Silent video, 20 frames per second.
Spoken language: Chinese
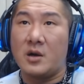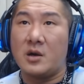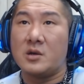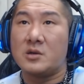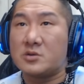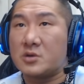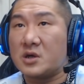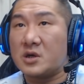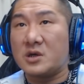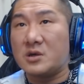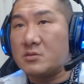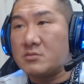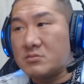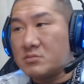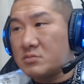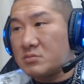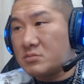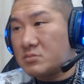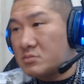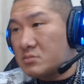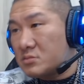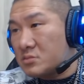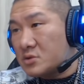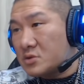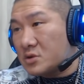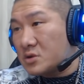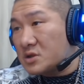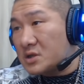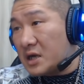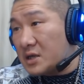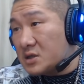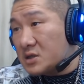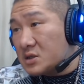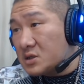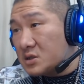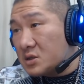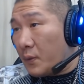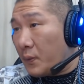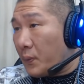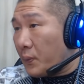所以就是这样子，
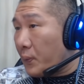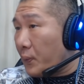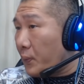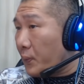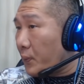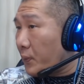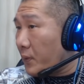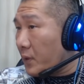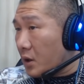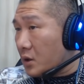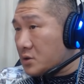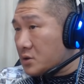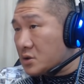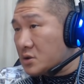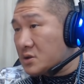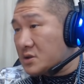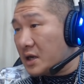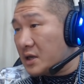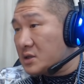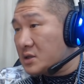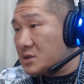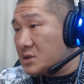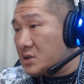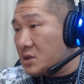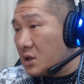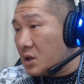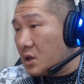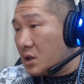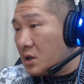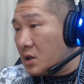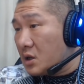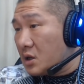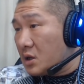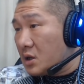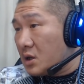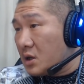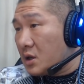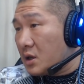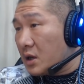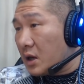哦，就是这样子，
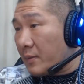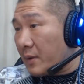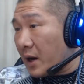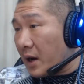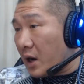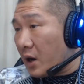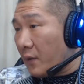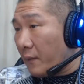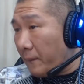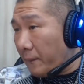好不好？